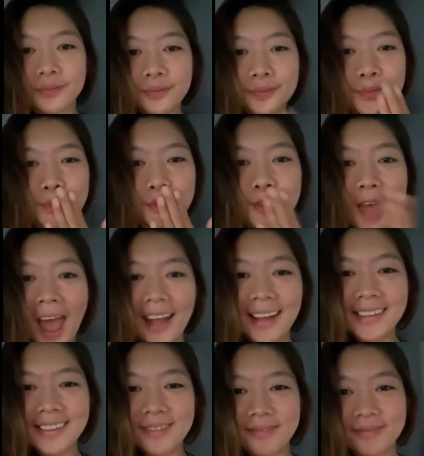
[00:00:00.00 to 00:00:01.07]
Mwah. Mm,
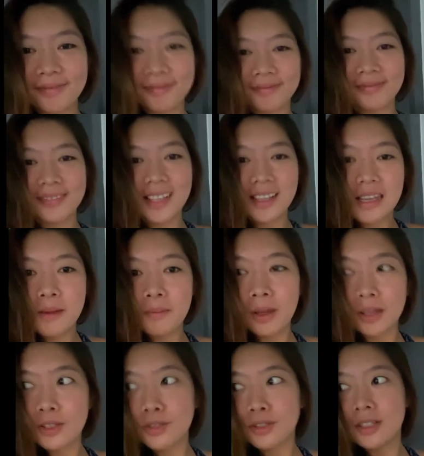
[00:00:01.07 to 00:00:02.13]
Make
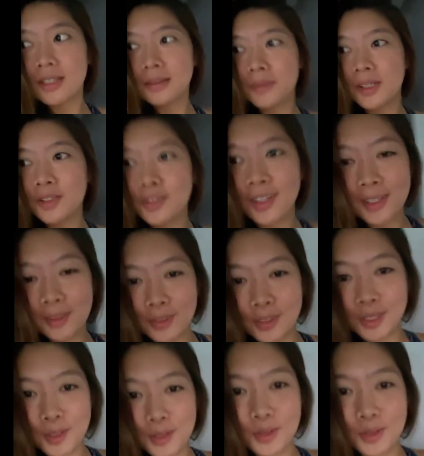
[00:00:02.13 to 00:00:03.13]
sure na mag-chat kasi